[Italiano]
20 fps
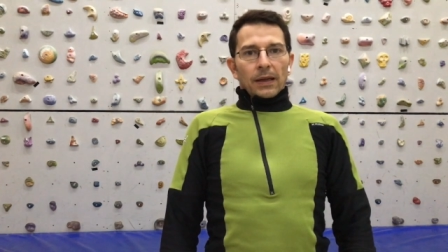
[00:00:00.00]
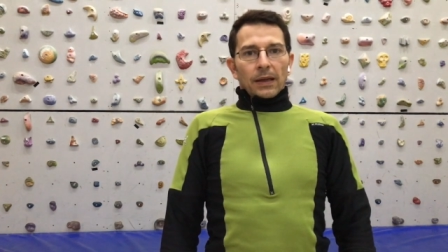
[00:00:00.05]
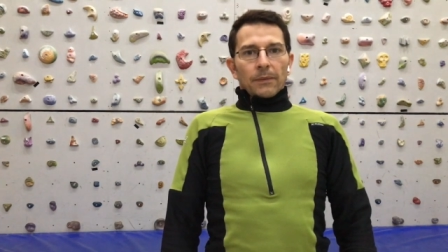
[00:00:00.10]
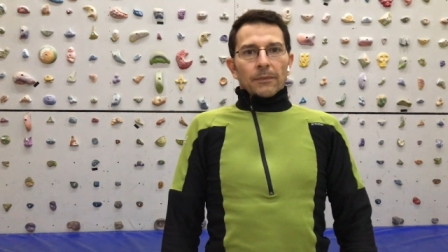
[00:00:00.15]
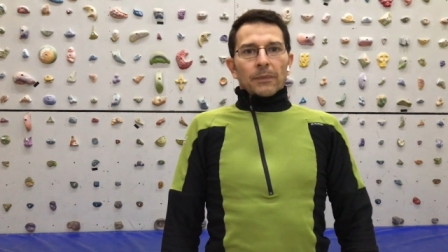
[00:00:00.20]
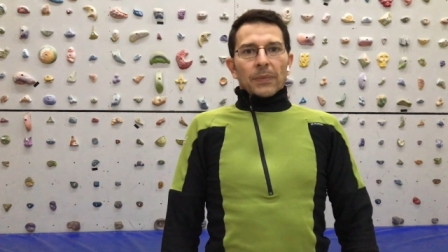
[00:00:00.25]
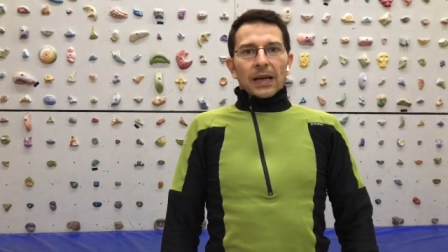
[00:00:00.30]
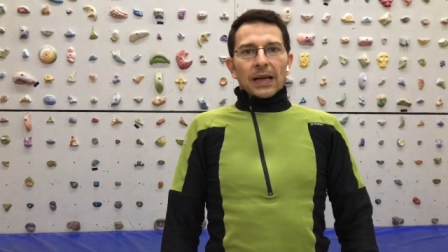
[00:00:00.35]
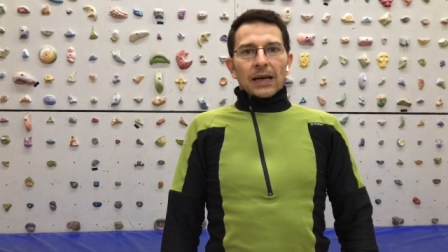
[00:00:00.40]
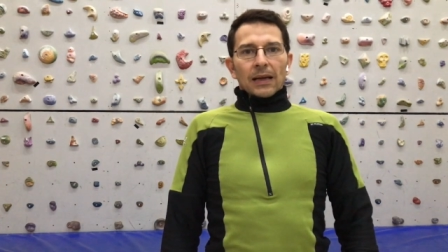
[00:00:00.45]

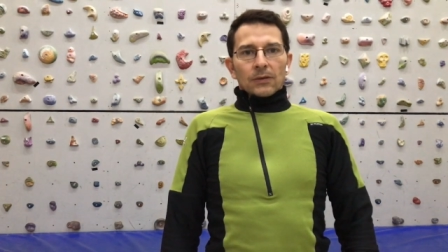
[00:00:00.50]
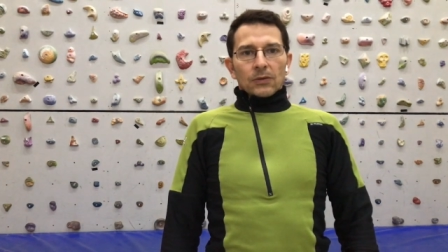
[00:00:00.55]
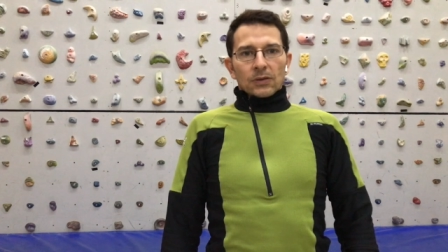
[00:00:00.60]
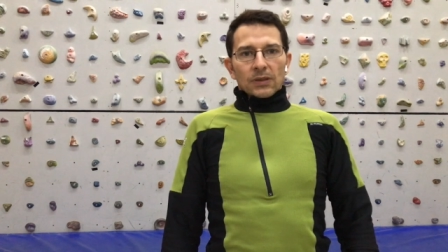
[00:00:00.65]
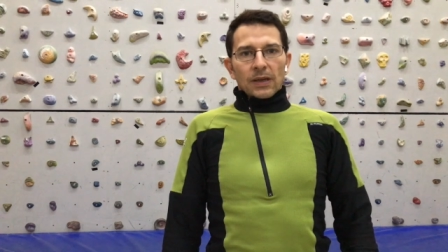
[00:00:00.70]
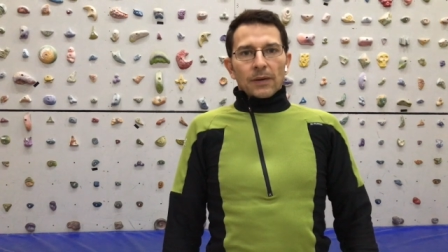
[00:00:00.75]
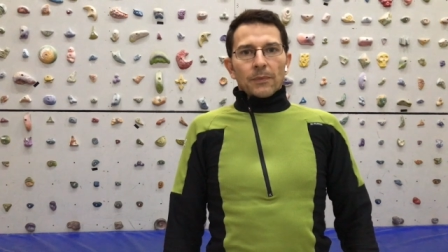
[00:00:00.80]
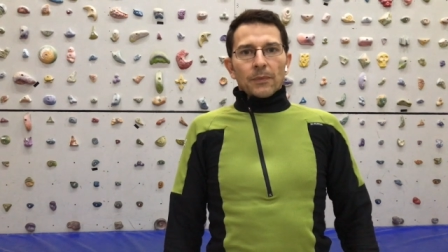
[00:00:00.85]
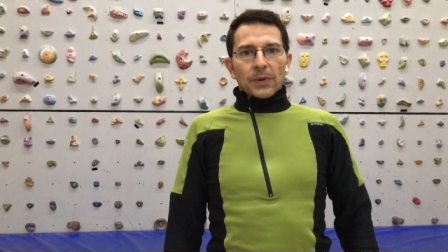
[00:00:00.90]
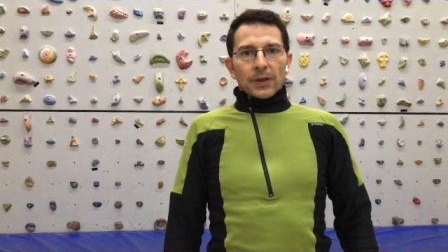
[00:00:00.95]
impalato,
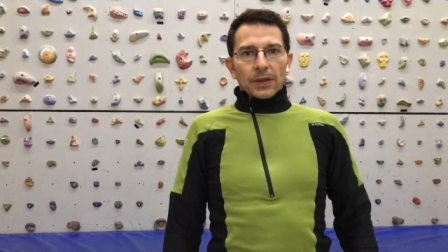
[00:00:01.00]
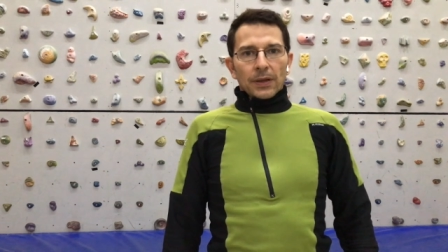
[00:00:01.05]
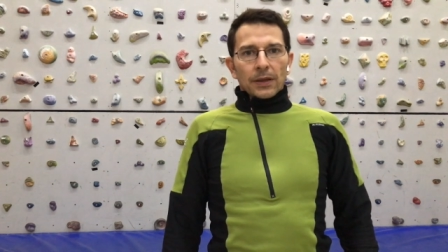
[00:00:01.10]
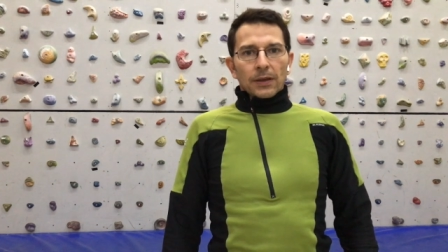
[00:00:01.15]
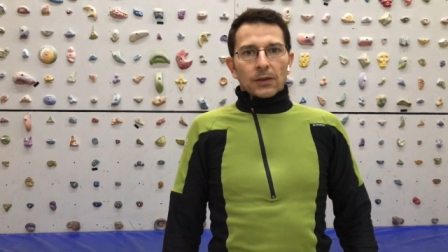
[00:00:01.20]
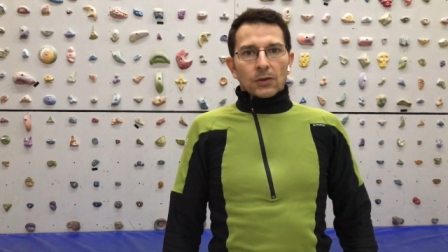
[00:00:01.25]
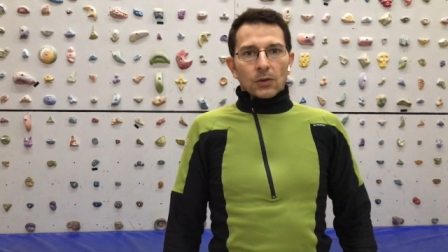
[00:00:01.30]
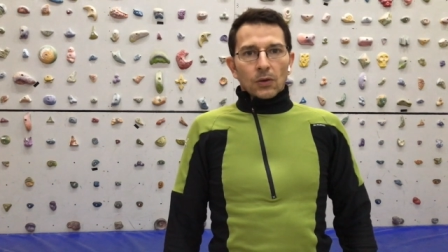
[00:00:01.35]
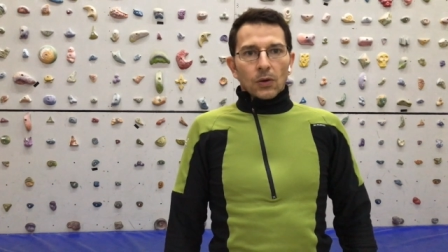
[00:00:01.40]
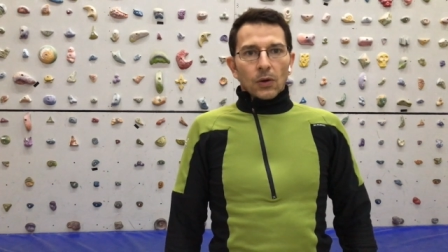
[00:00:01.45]
sempre
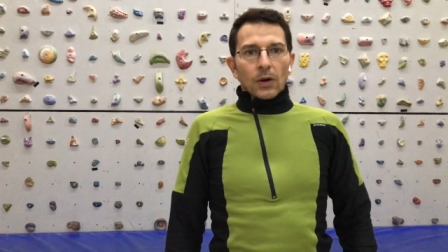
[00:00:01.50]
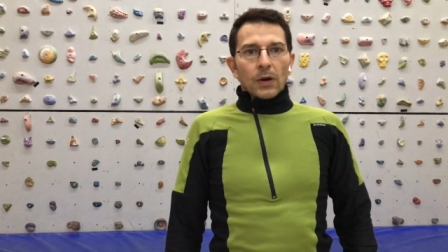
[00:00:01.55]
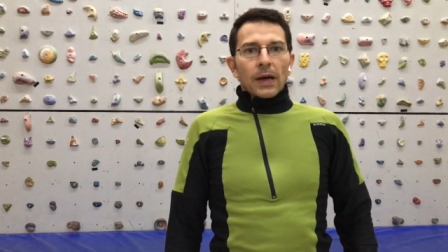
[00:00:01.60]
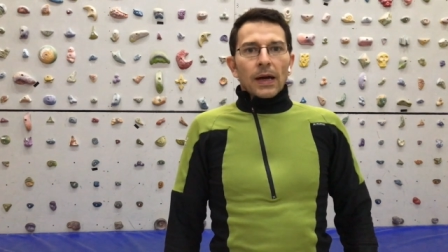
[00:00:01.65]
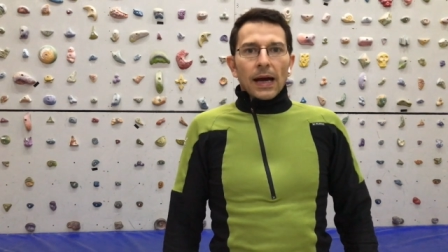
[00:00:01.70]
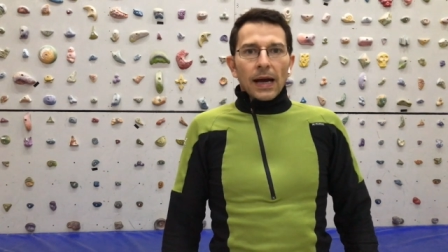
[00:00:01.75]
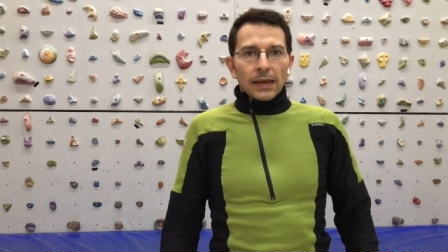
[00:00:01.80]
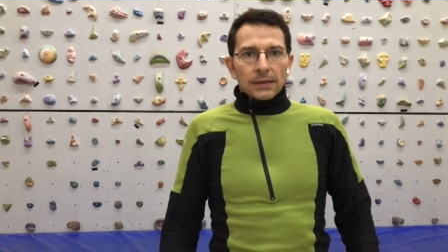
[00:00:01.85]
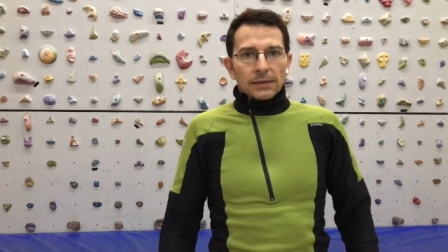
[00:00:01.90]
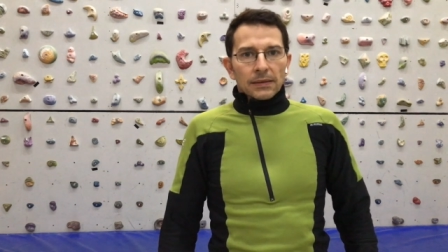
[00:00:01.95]
dritto,
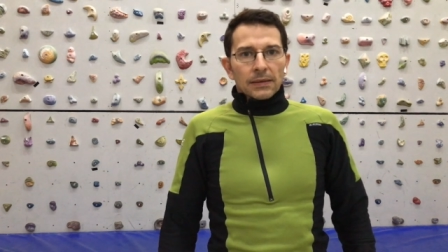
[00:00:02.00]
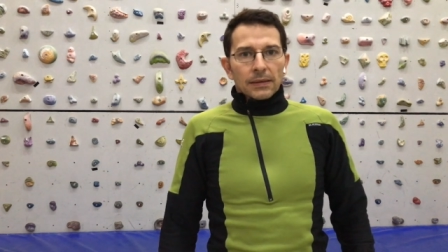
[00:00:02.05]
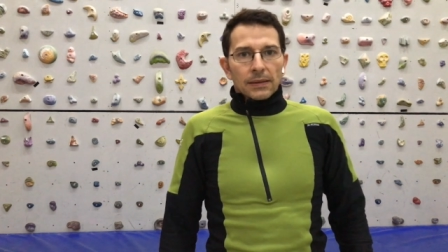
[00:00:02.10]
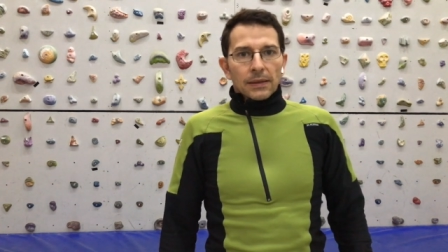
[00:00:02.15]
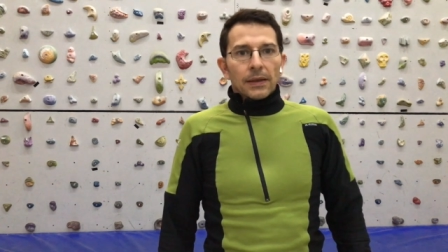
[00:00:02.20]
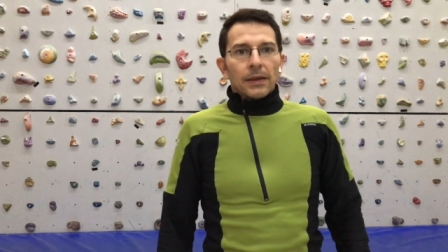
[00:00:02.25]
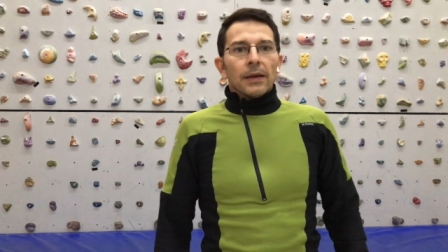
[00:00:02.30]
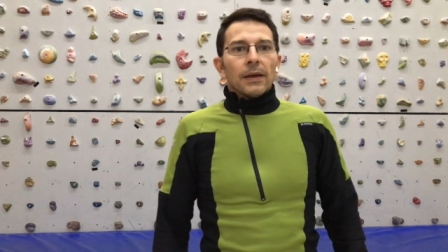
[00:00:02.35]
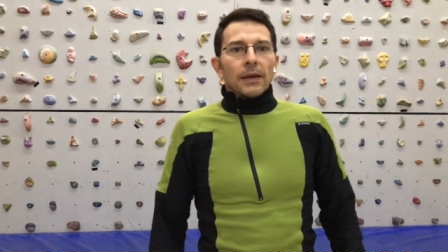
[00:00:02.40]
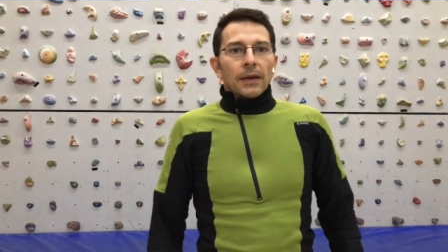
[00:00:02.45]
anzi